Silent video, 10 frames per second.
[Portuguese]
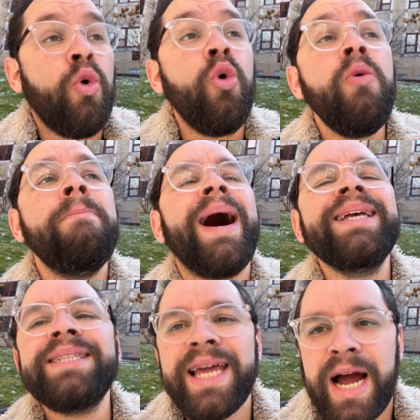O
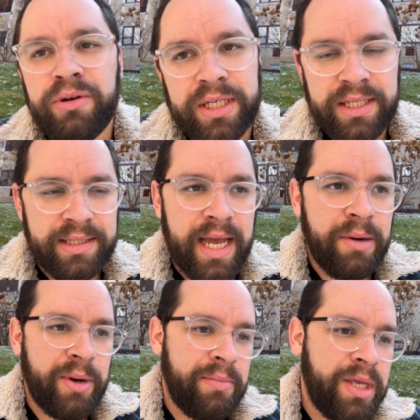mais legal dessa
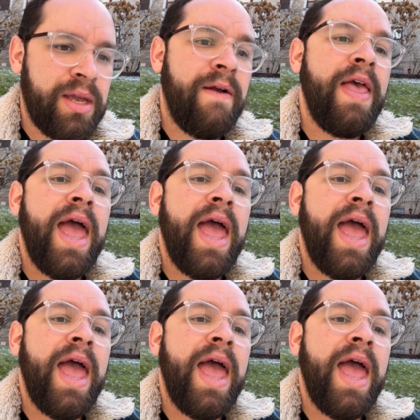série para mim